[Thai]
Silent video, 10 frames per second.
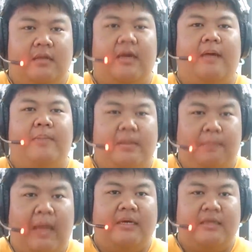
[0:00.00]
นะครับเป็นอี
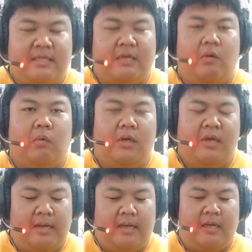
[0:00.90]
กภาคหนึ่งที่สนุกเล
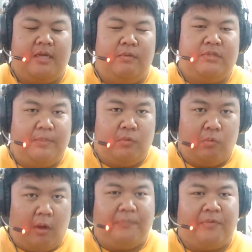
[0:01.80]
ยแล้วก็คิดว่าจะไปดู
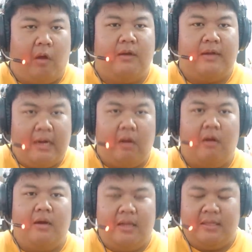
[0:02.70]
รอบสองแน่นอ
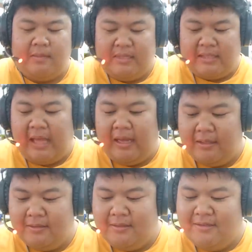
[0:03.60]
นนะฮะถ้ามีตังค์